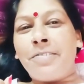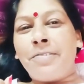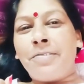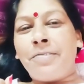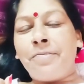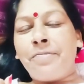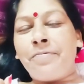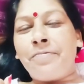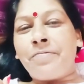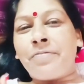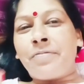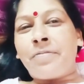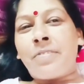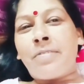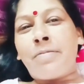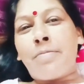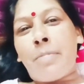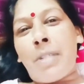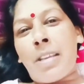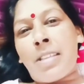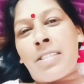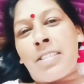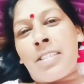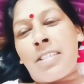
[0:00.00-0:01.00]
बस
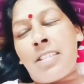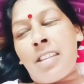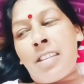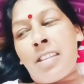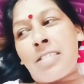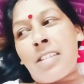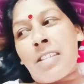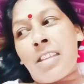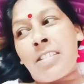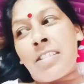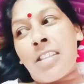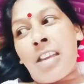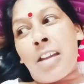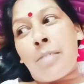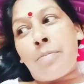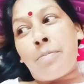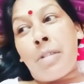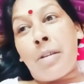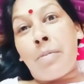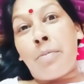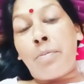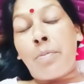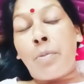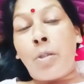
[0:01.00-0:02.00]
सीधा साधा आप हम
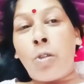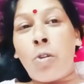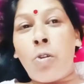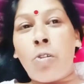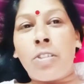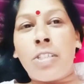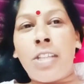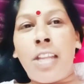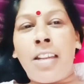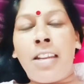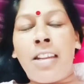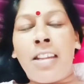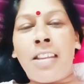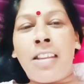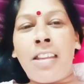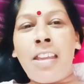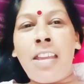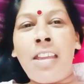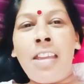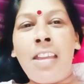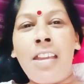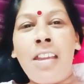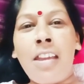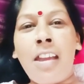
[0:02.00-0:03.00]
ब्लॉग डालेंगे
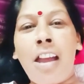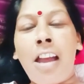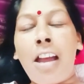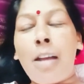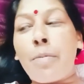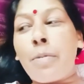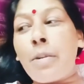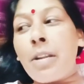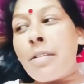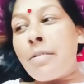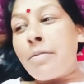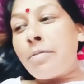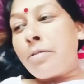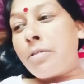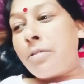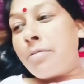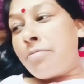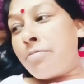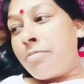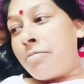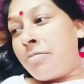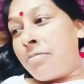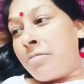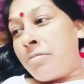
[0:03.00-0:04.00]
अपने
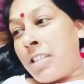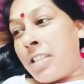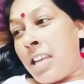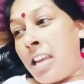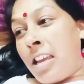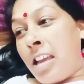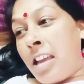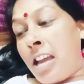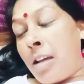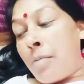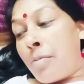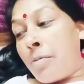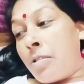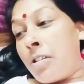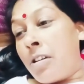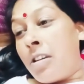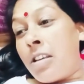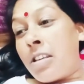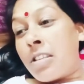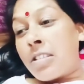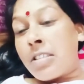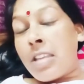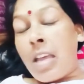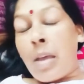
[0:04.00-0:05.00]
चाहे हम साफ़
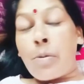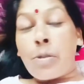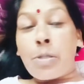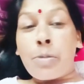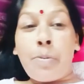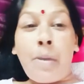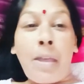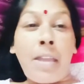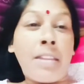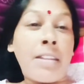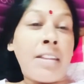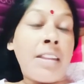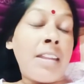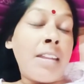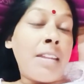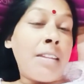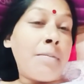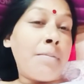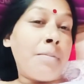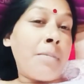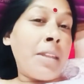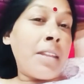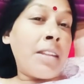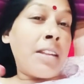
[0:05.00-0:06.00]
सफाई रहे में
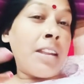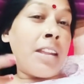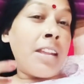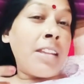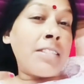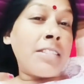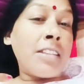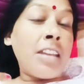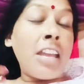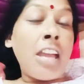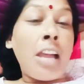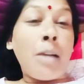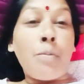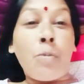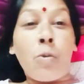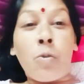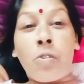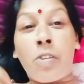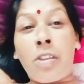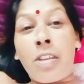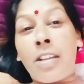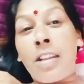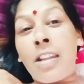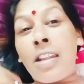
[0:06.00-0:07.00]
रहे चाहे हम भूखे रहे
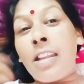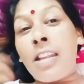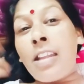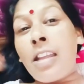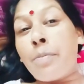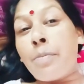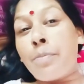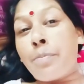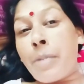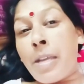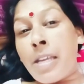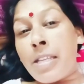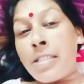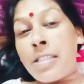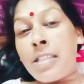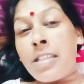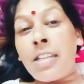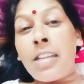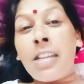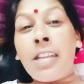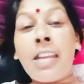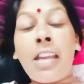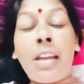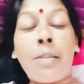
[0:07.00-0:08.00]
हम प्यासे रहे
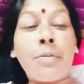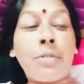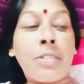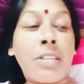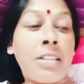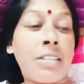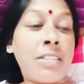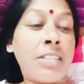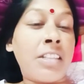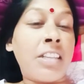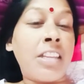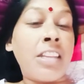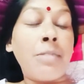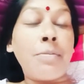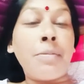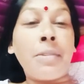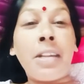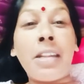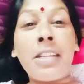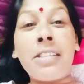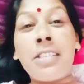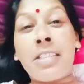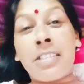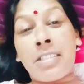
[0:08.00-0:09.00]
हम गंदगी में रहे जैसा
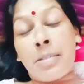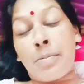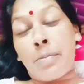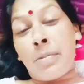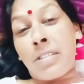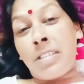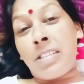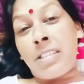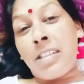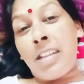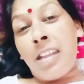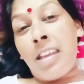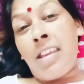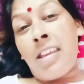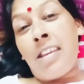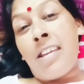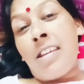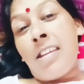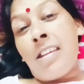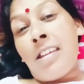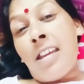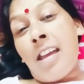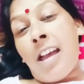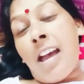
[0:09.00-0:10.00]
मर्जी रहे
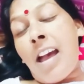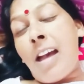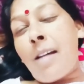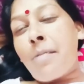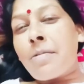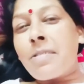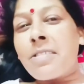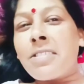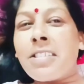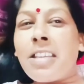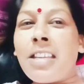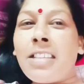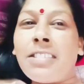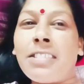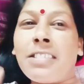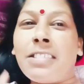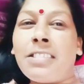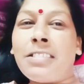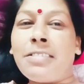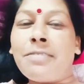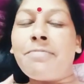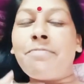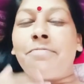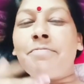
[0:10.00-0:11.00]
आपके साथ
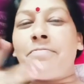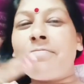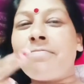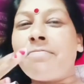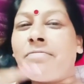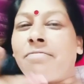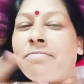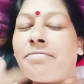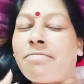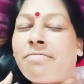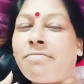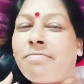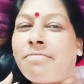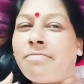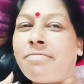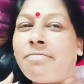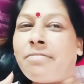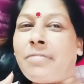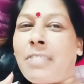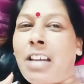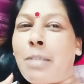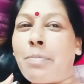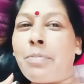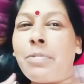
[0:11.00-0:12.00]

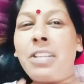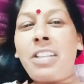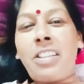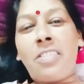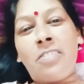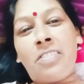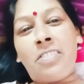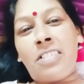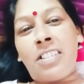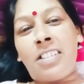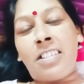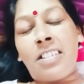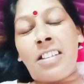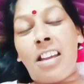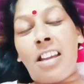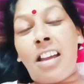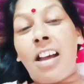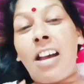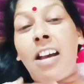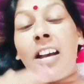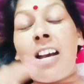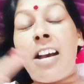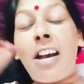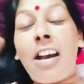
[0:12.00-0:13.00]
अपडेट
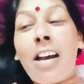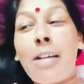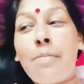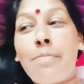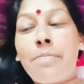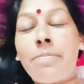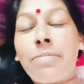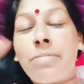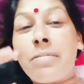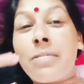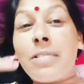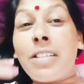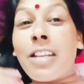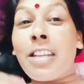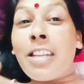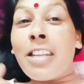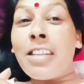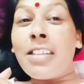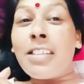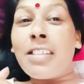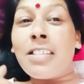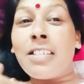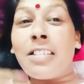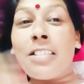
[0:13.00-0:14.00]
अपडेट
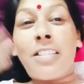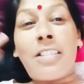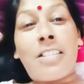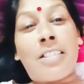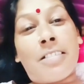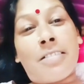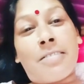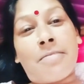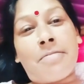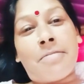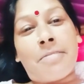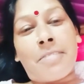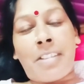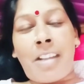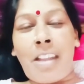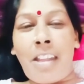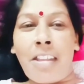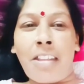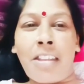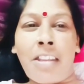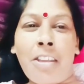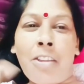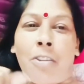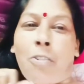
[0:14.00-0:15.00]
रहेंगे
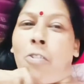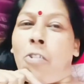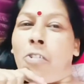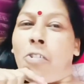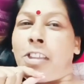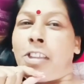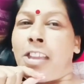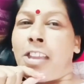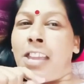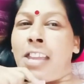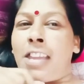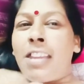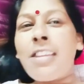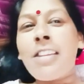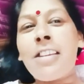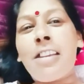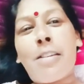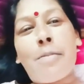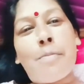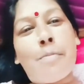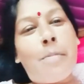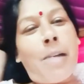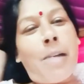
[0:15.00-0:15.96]
ओके बाय